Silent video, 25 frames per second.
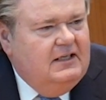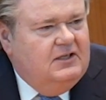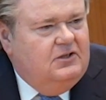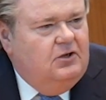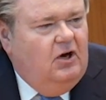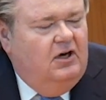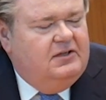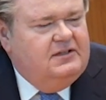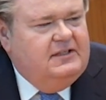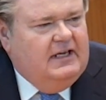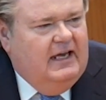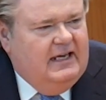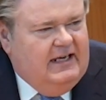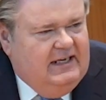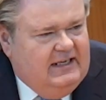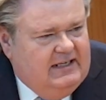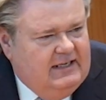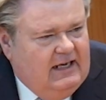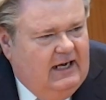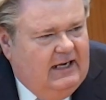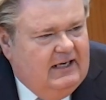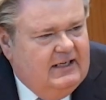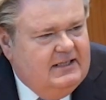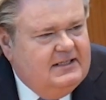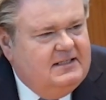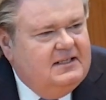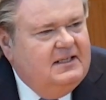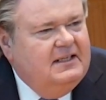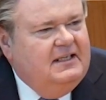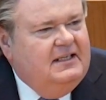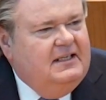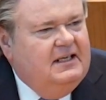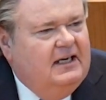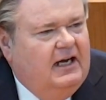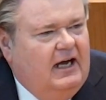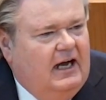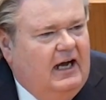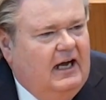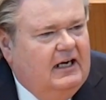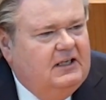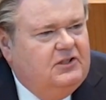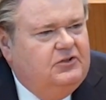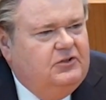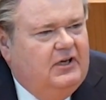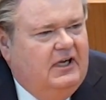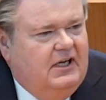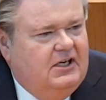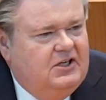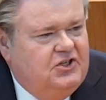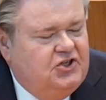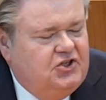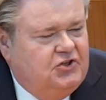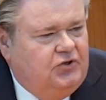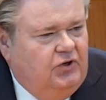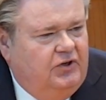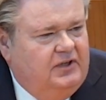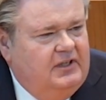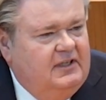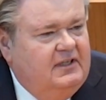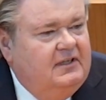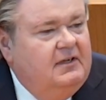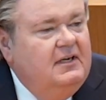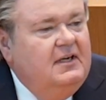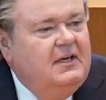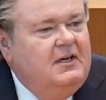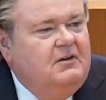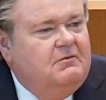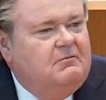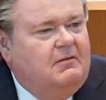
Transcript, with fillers: noch der Inhalt Ihrer Aktuellen Stunde